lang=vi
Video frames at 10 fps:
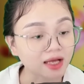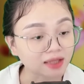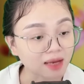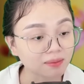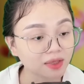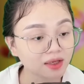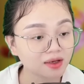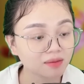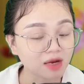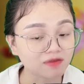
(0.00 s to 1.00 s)
Tam,
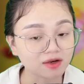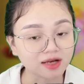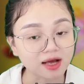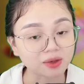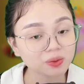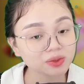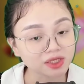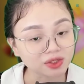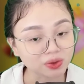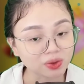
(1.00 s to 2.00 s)
bà vợ cả cũng
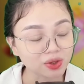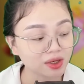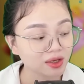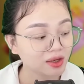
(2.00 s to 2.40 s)
nhìn tôi,